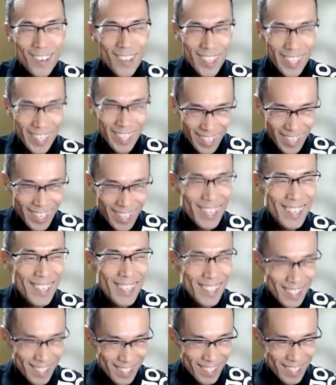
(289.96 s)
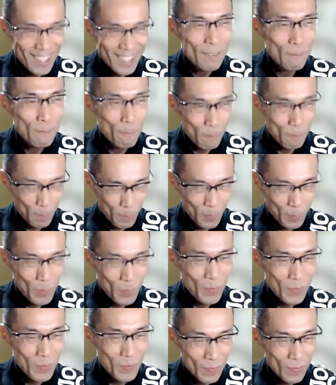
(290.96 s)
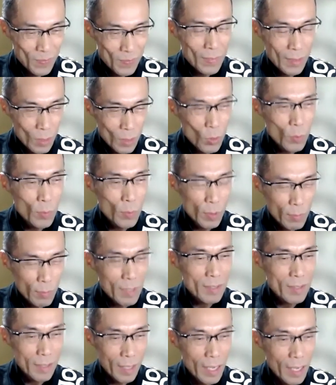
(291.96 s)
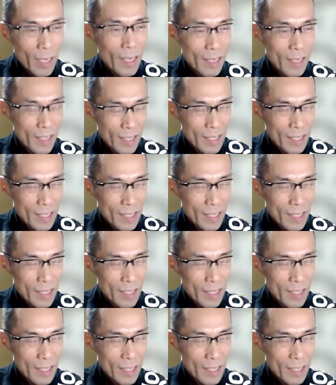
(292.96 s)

のでね。うん、と思いますね。